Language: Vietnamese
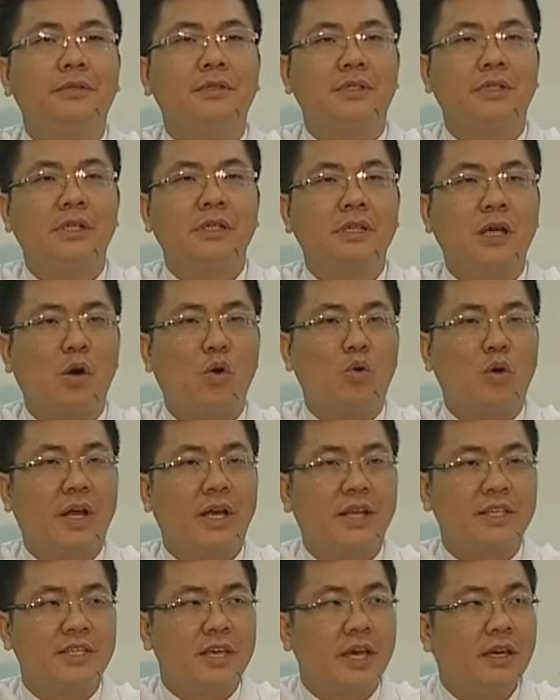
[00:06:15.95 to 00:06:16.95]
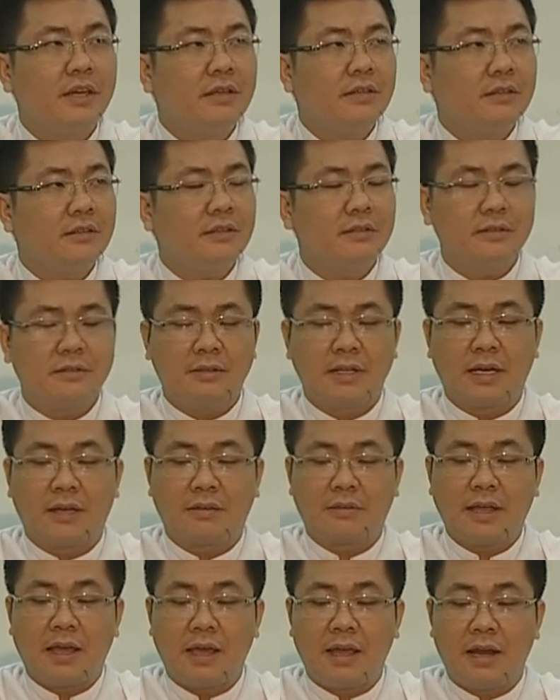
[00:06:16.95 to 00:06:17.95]
sức giàu là chính đặt
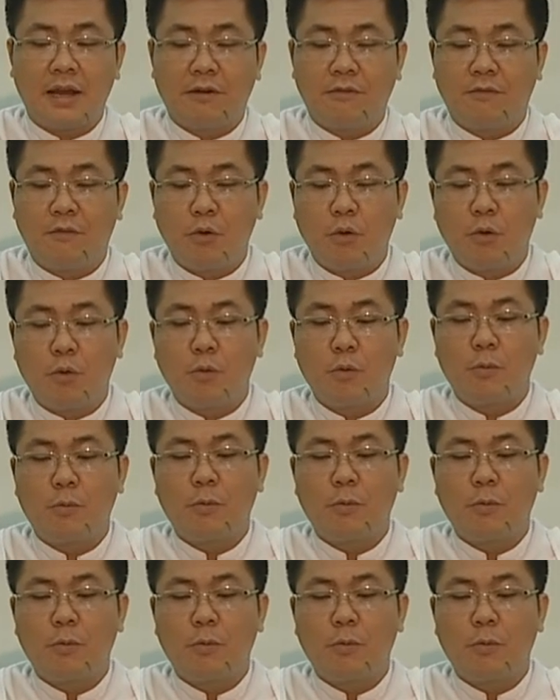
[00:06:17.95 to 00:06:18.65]
tay là phụ